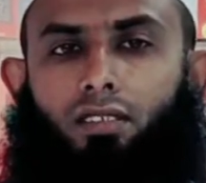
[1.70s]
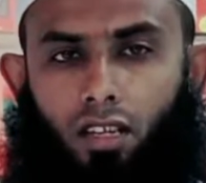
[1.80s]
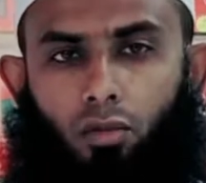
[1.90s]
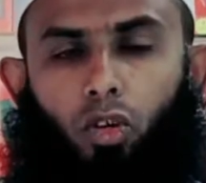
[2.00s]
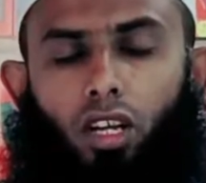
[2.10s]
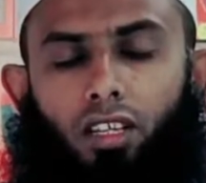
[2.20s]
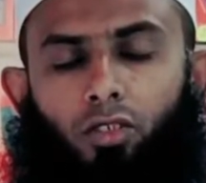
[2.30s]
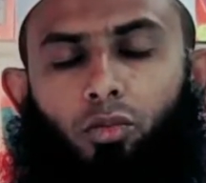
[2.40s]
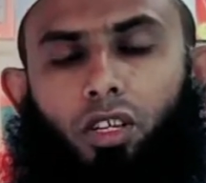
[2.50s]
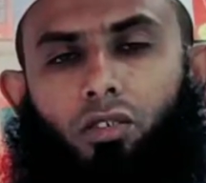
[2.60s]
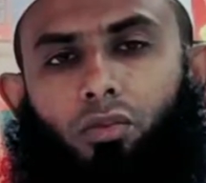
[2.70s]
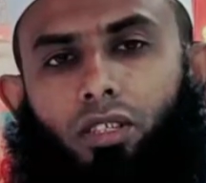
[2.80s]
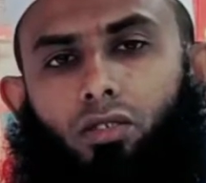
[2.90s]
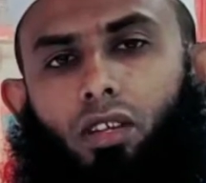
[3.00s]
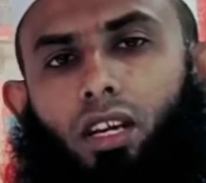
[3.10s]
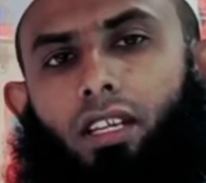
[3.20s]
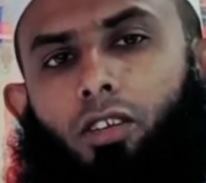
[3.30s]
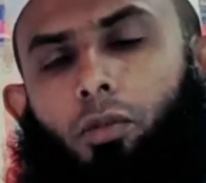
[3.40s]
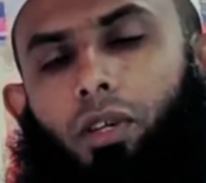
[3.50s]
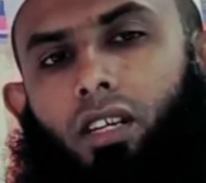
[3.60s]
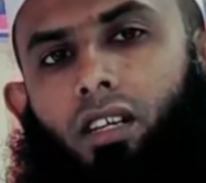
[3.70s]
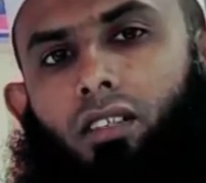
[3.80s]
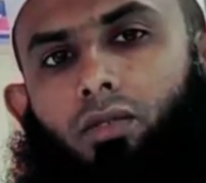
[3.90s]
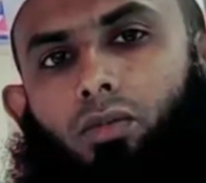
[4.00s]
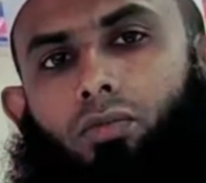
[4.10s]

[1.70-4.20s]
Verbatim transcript: আসসালামু আলাইকুম আহমতুল্লাহ ওবরাকাত